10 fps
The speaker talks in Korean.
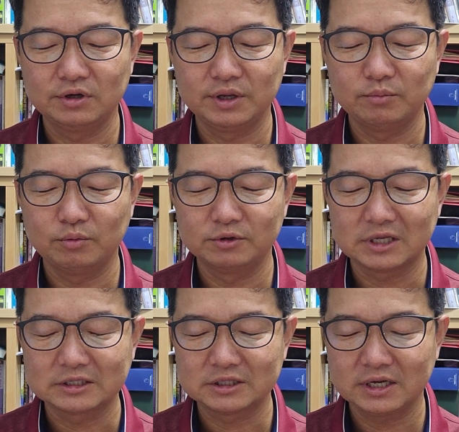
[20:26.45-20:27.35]
그의 몸을
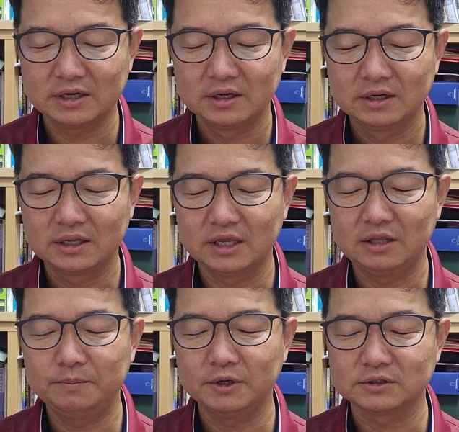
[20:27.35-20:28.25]
따뜻하게
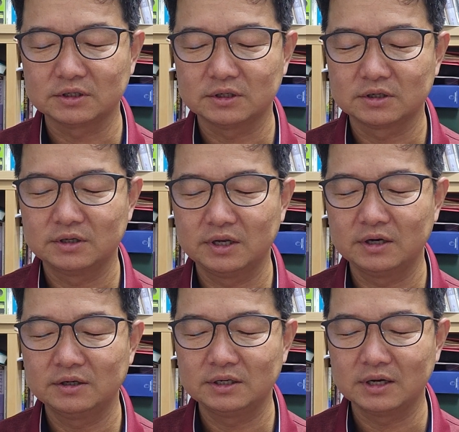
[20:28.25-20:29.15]
입혀서
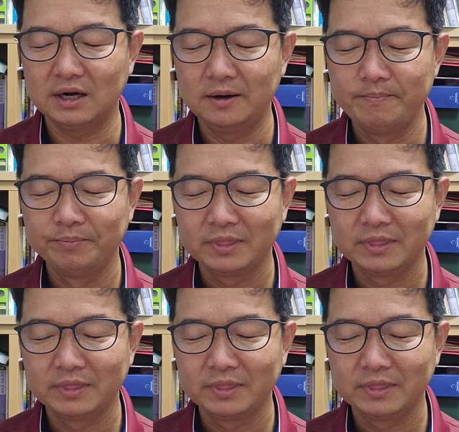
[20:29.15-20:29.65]
그의 허리가